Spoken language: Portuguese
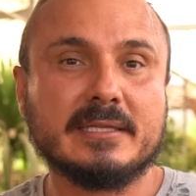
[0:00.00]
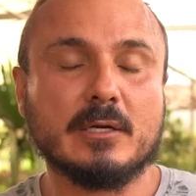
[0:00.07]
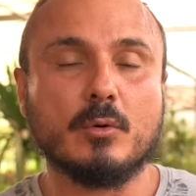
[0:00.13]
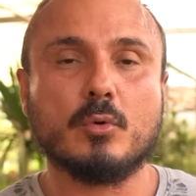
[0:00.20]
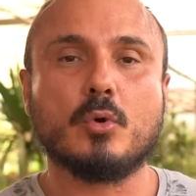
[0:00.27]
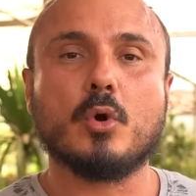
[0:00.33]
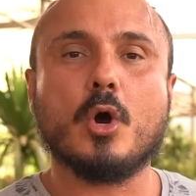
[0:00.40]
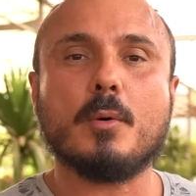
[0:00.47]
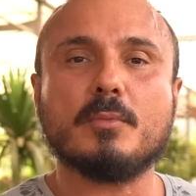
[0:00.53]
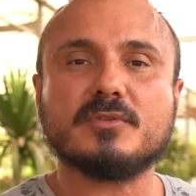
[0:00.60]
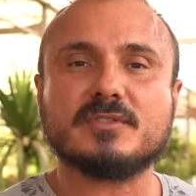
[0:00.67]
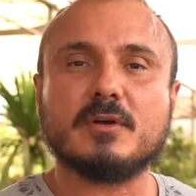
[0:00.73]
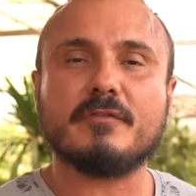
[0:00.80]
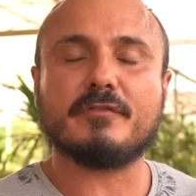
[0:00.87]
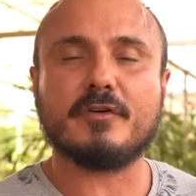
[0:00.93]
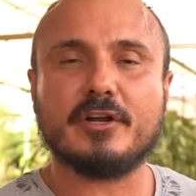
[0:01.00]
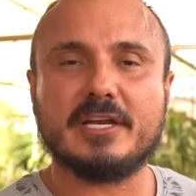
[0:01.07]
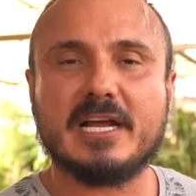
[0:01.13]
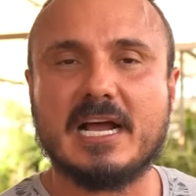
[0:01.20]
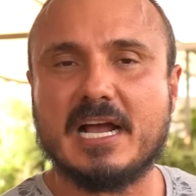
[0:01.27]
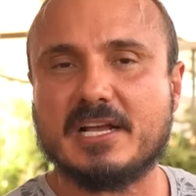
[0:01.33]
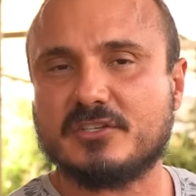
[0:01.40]
Então, como são
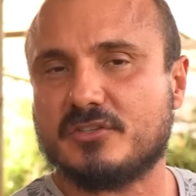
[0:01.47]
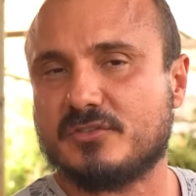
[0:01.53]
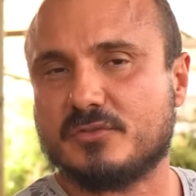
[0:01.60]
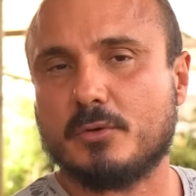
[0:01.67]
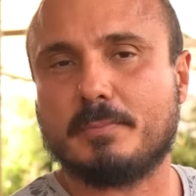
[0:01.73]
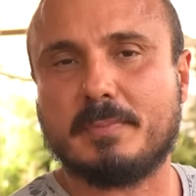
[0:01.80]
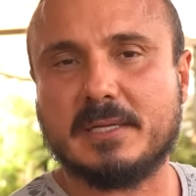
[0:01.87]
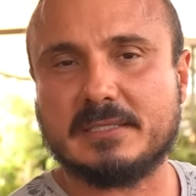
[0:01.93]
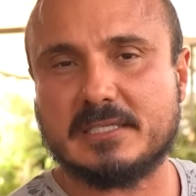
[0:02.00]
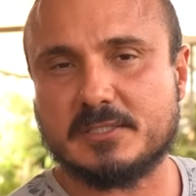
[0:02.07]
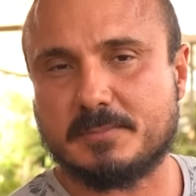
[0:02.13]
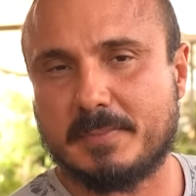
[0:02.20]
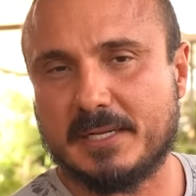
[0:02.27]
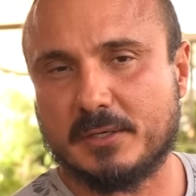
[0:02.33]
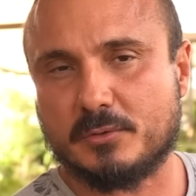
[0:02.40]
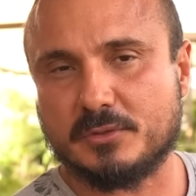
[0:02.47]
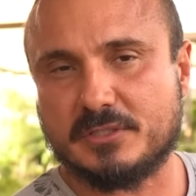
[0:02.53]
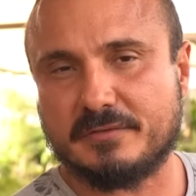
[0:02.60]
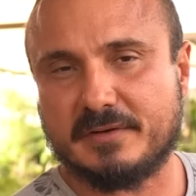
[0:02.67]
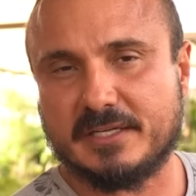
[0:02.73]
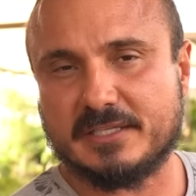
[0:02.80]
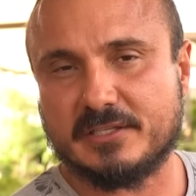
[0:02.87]
folhagens ou plantas para
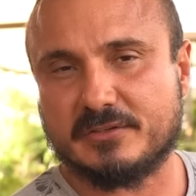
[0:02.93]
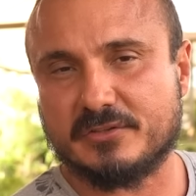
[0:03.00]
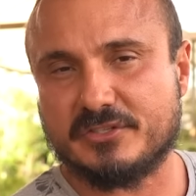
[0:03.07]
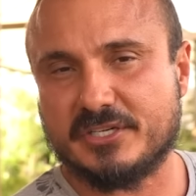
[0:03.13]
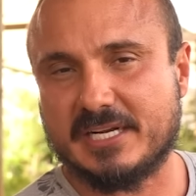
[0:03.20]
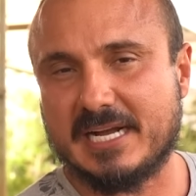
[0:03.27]
cultivar dentro de